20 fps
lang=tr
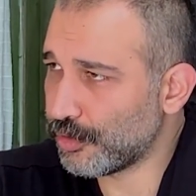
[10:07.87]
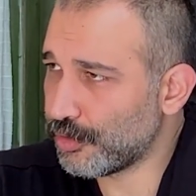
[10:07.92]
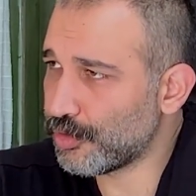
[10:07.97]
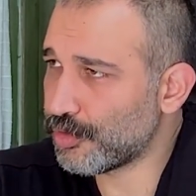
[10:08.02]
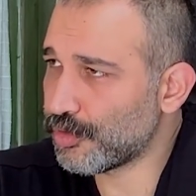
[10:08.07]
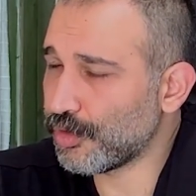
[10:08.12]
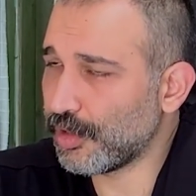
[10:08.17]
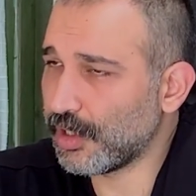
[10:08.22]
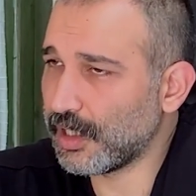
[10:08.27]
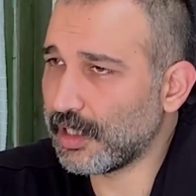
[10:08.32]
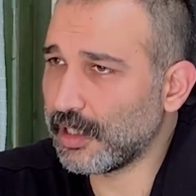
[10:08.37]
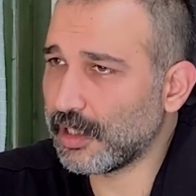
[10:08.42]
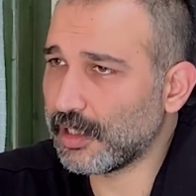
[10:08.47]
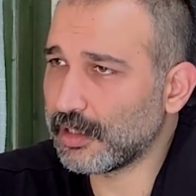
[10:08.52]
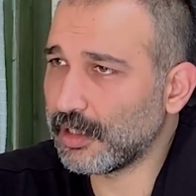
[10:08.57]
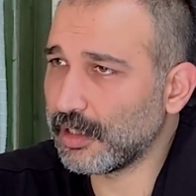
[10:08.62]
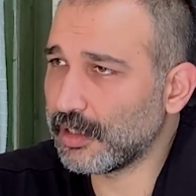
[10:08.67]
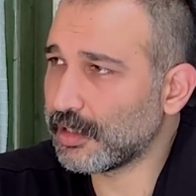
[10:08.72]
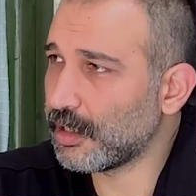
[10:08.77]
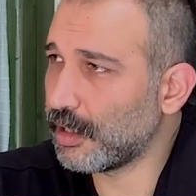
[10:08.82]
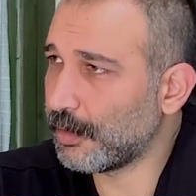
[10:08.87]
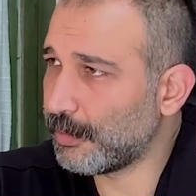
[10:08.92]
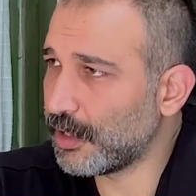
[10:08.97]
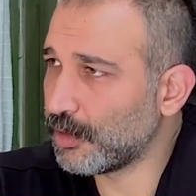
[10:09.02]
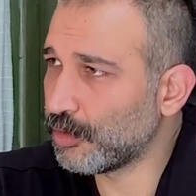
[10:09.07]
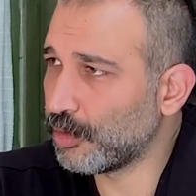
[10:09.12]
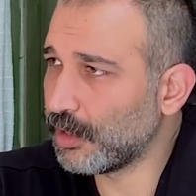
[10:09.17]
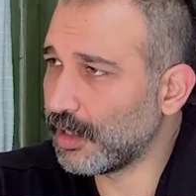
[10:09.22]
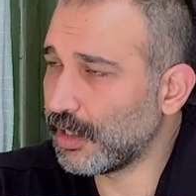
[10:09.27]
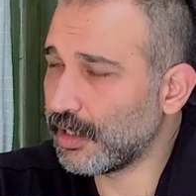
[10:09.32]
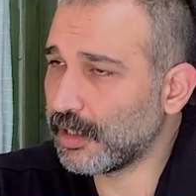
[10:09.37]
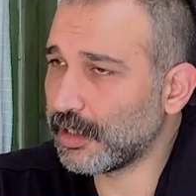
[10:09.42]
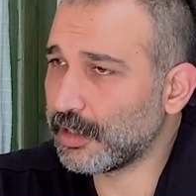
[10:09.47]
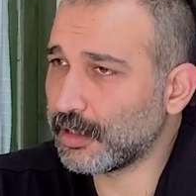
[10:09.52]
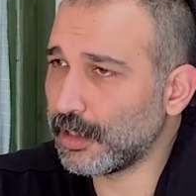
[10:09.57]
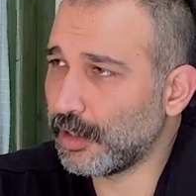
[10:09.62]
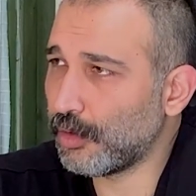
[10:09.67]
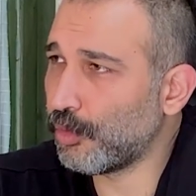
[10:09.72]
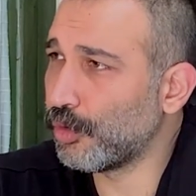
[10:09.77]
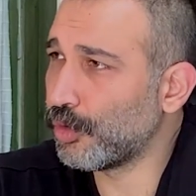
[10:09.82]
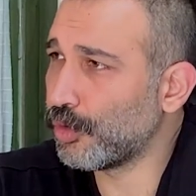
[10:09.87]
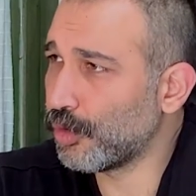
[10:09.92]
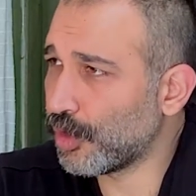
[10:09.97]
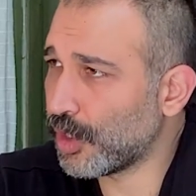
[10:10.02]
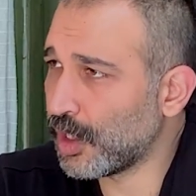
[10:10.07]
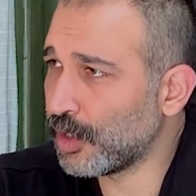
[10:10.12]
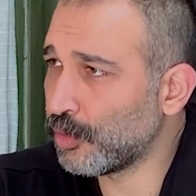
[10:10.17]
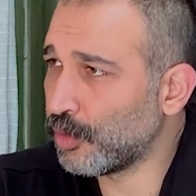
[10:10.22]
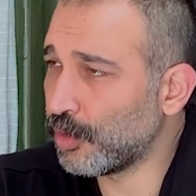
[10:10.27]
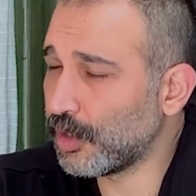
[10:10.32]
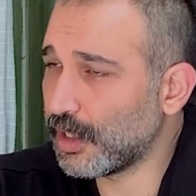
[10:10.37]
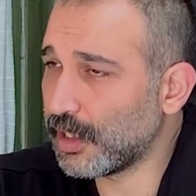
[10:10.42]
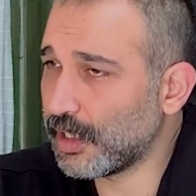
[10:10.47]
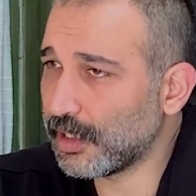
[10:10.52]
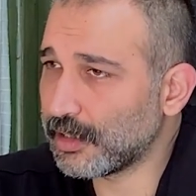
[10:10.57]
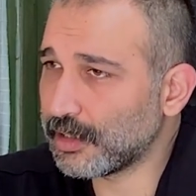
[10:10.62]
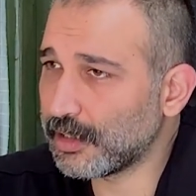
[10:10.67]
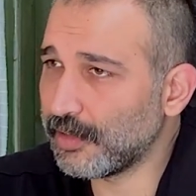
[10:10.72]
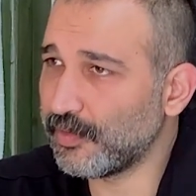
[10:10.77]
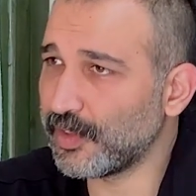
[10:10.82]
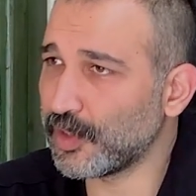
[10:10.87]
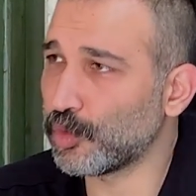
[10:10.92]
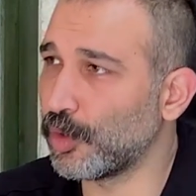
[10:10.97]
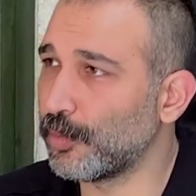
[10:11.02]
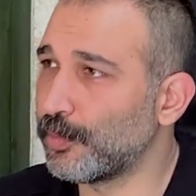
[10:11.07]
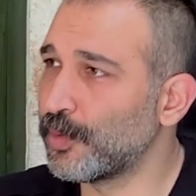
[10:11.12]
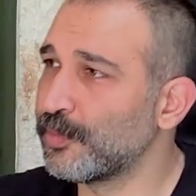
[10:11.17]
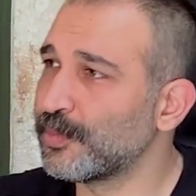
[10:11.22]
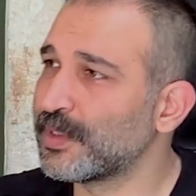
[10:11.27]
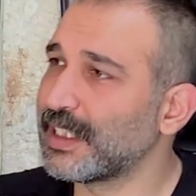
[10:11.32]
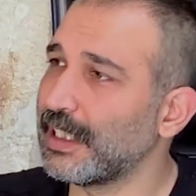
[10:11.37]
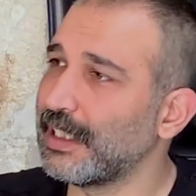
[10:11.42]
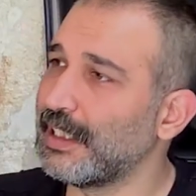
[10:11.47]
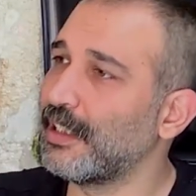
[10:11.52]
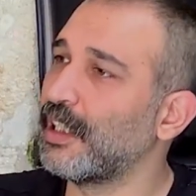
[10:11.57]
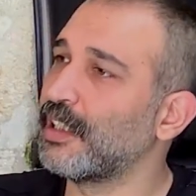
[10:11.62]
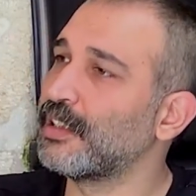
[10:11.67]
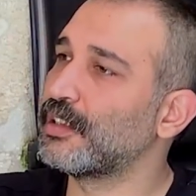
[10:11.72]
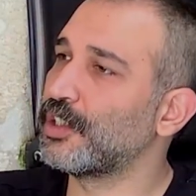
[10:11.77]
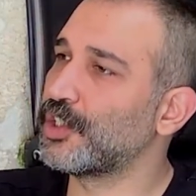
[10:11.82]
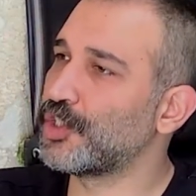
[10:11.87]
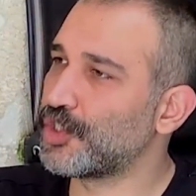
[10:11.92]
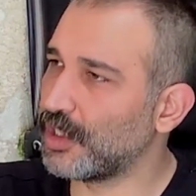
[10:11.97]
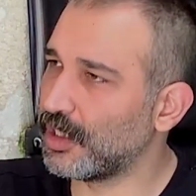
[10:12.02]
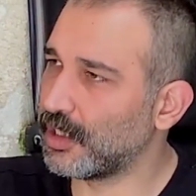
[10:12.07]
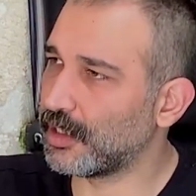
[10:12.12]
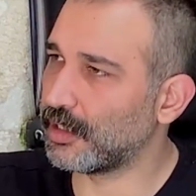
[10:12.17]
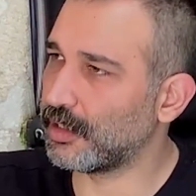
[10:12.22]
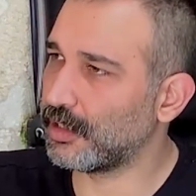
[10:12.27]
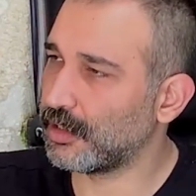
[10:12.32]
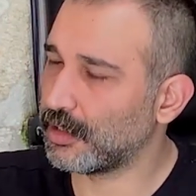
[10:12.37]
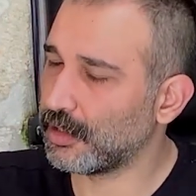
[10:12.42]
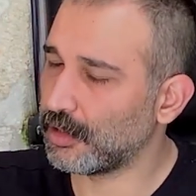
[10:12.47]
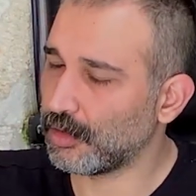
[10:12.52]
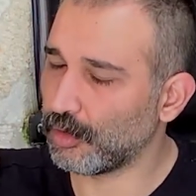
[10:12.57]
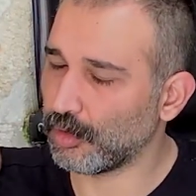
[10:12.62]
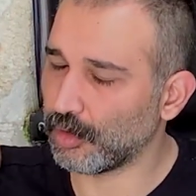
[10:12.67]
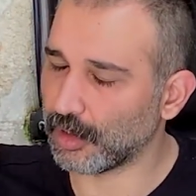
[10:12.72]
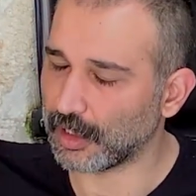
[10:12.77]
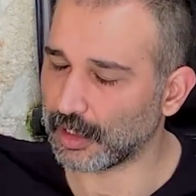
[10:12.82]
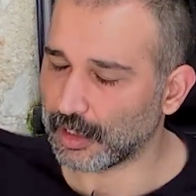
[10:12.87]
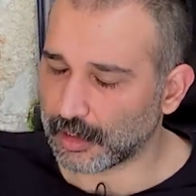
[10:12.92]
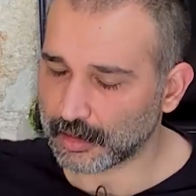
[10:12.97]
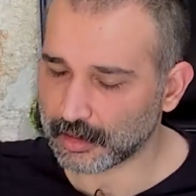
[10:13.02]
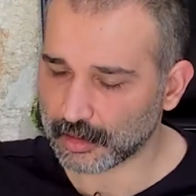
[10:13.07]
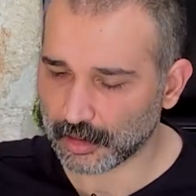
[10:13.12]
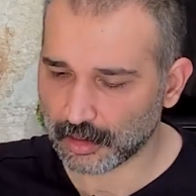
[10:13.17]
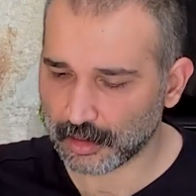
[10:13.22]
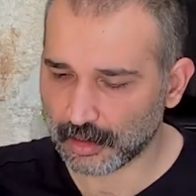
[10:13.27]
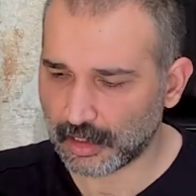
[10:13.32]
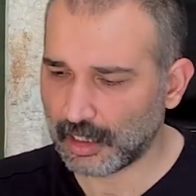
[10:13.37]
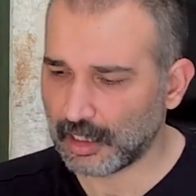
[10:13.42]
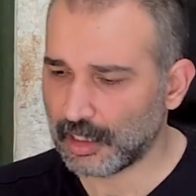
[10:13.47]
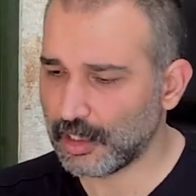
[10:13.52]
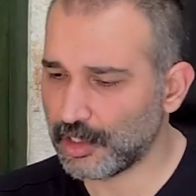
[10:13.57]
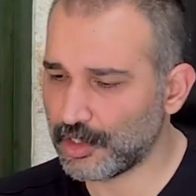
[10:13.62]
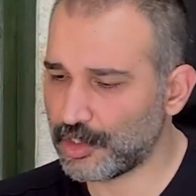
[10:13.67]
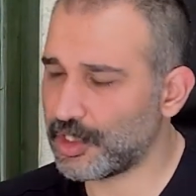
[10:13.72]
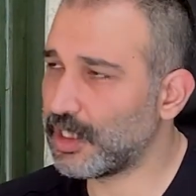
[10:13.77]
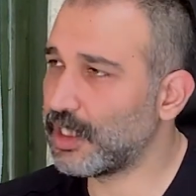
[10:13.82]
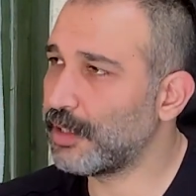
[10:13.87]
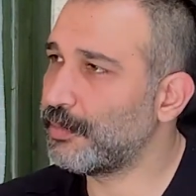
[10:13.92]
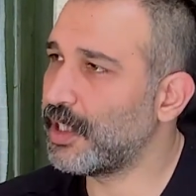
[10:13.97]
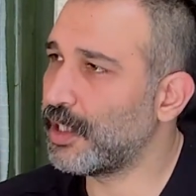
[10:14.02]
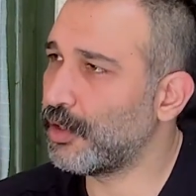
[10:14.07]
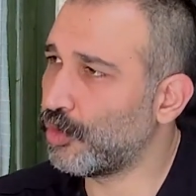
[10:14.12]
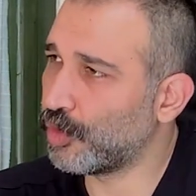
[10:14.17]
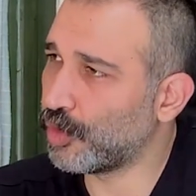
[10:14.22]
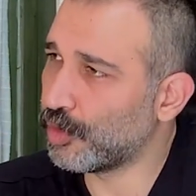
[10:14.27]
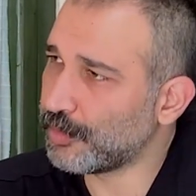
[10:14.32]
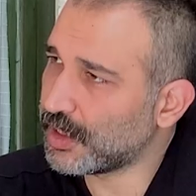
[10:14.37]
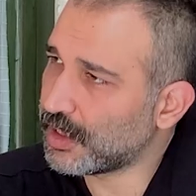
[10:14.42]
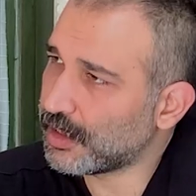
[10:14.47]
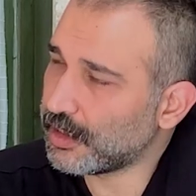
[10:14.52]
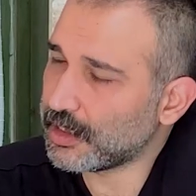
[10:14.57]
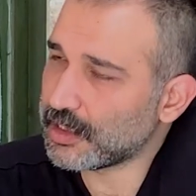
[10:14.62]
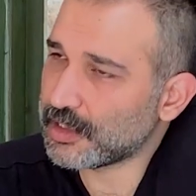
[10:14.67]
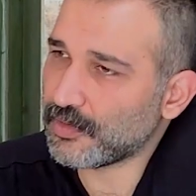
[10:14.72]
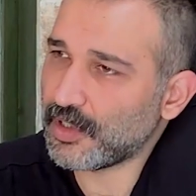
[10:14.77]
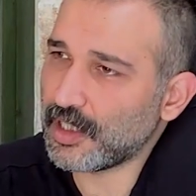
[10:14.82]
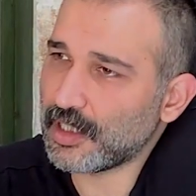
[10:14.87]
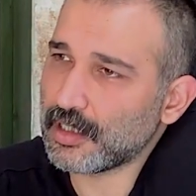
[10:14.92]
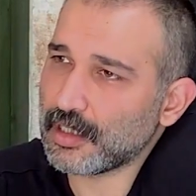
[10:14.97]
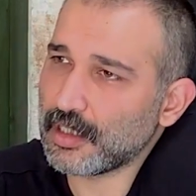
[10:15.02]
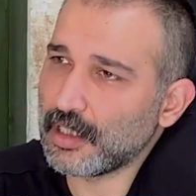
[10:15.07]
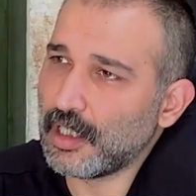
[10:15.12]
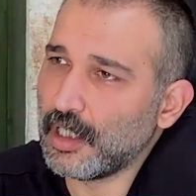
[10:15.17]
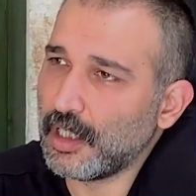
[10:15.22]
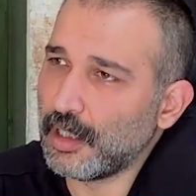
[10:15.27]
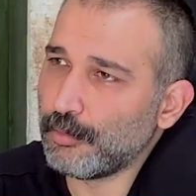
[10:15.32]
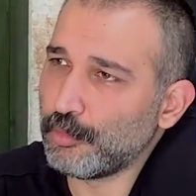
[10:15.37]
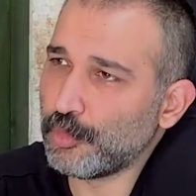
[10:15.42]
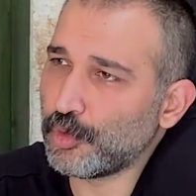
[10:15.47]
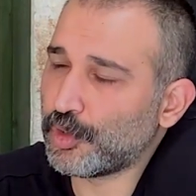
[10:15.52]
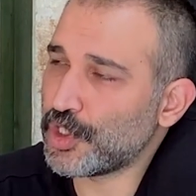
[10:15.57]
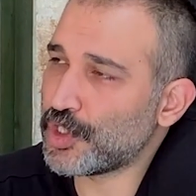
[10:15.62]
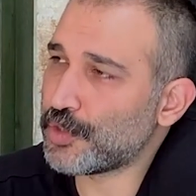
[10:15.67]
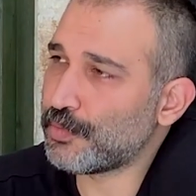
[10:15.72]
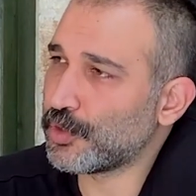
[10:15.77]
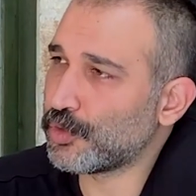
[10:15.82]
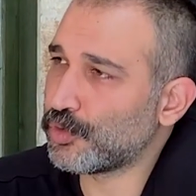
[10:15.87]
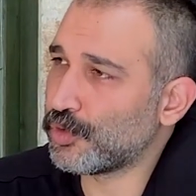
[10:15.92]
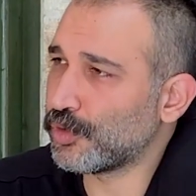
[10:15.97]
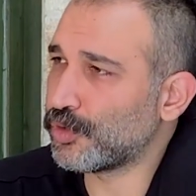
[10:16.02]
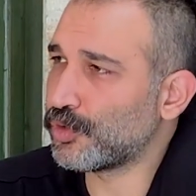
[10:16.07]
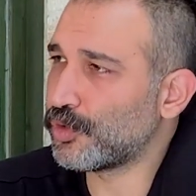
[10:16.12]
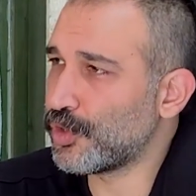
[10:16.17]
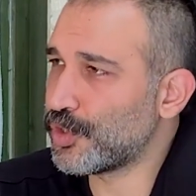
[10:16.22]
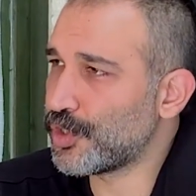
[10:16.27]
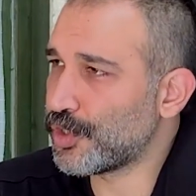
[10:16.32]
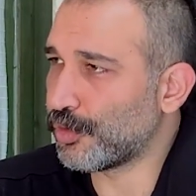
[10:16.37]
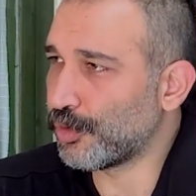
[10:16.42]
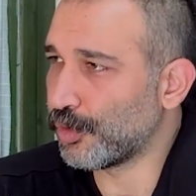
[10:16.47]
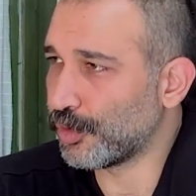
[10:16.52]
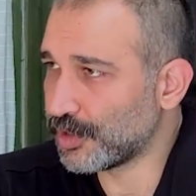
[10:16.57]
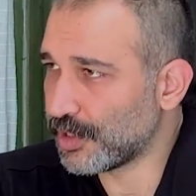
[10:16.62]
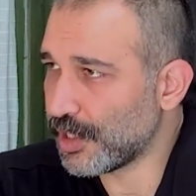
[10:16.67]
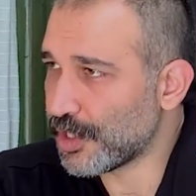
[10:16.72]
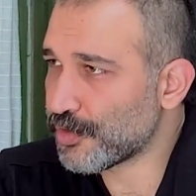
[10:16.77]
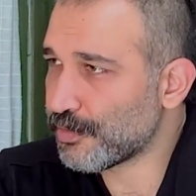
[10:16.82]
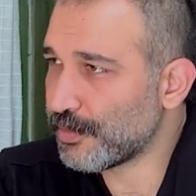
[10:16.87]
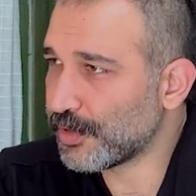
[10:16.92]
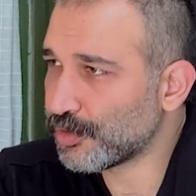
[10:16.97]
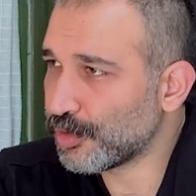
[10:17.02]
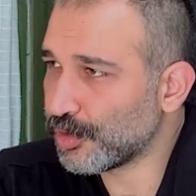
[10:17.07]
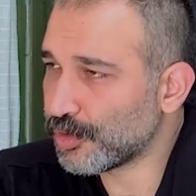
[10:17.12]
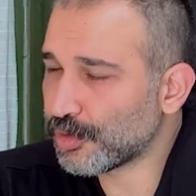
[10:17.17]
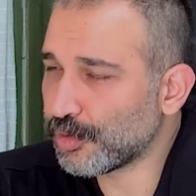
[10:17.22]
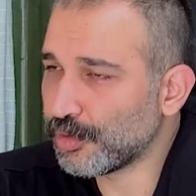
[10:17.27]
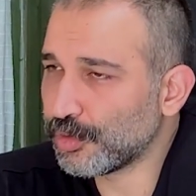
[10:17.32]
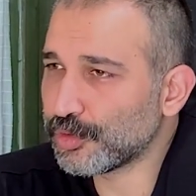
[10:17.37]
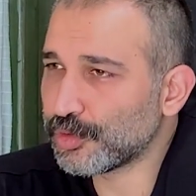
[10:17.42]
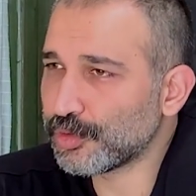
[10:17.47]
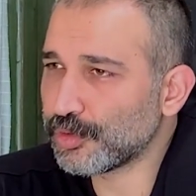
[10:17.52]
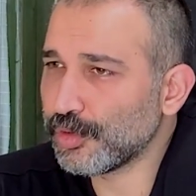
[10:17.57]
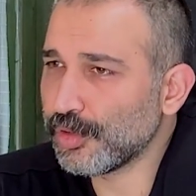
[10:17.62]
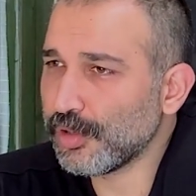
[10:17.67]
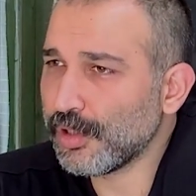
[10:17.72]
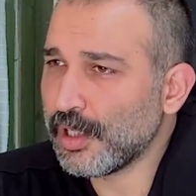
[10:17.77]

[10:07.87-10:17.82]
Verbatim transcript: Güç olarak da, taban olarak da, oy oranı olarak da ve toplumsal inandırıcılık olarak da. Ciddi bir ekonomik kriz var. Müthiş bir sosyolojik yozlaşma söz konusu.